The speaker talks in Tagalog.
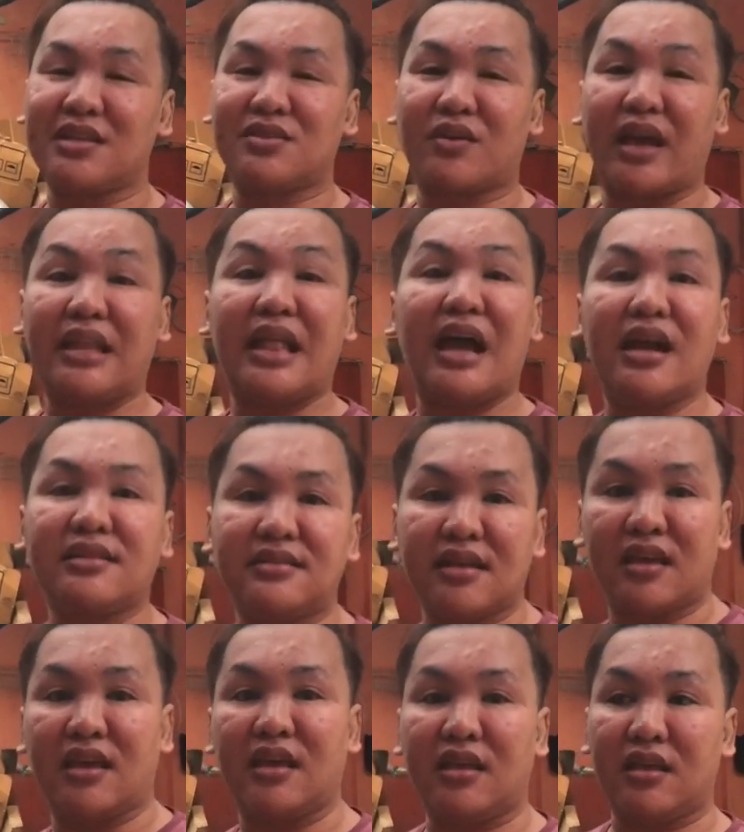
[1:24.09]
So kailangan sa,
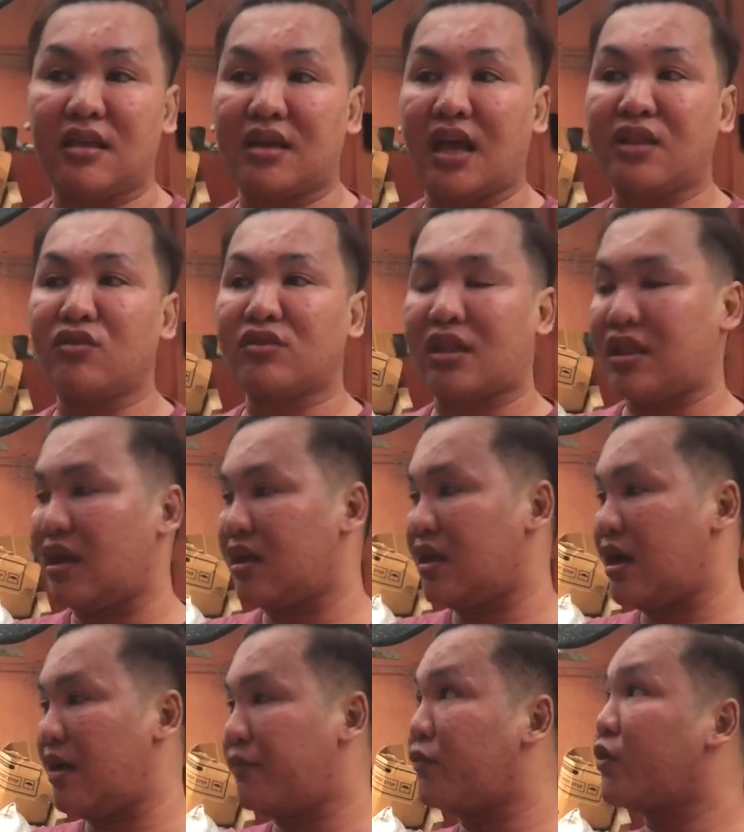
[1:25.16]
i, i, ano
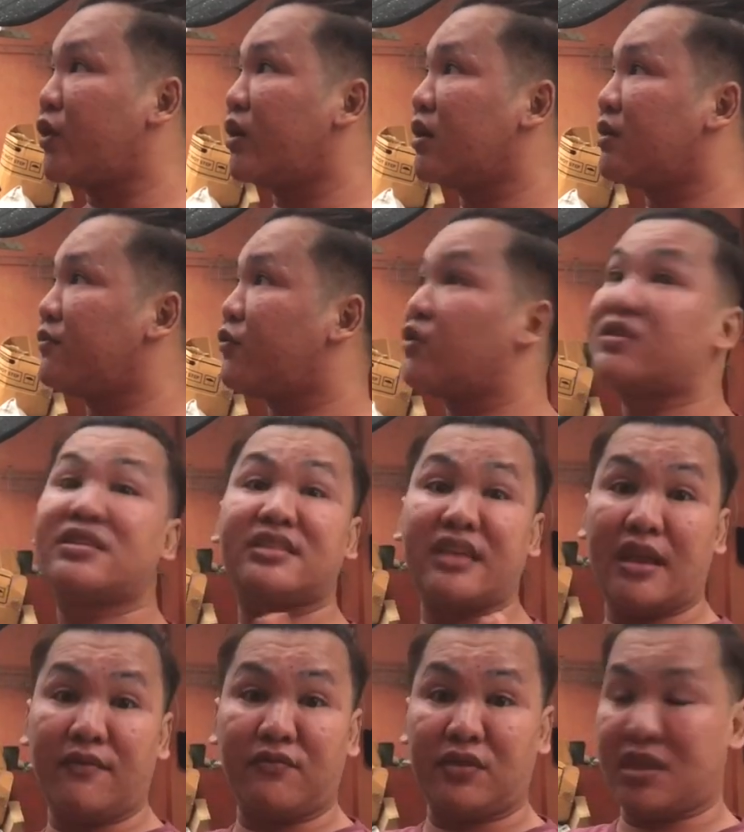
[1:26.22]
talaga, for, for the
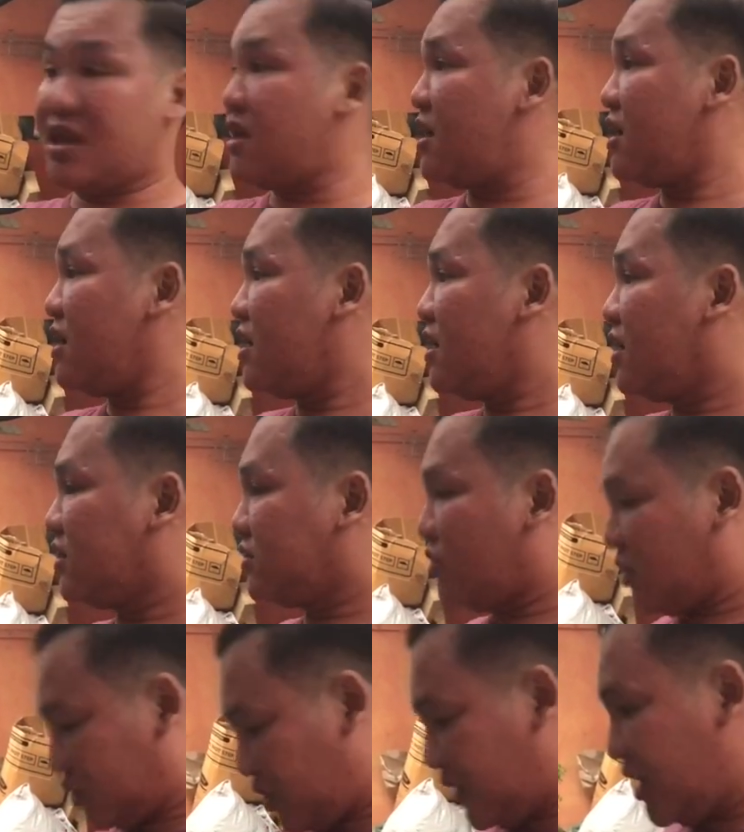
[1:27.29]
safety So
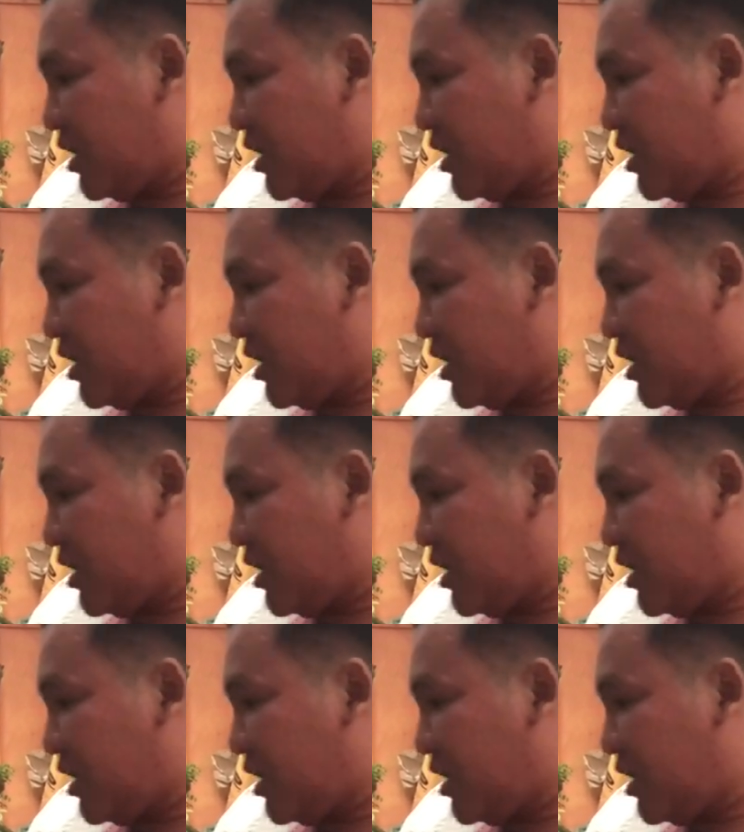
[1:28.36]
actually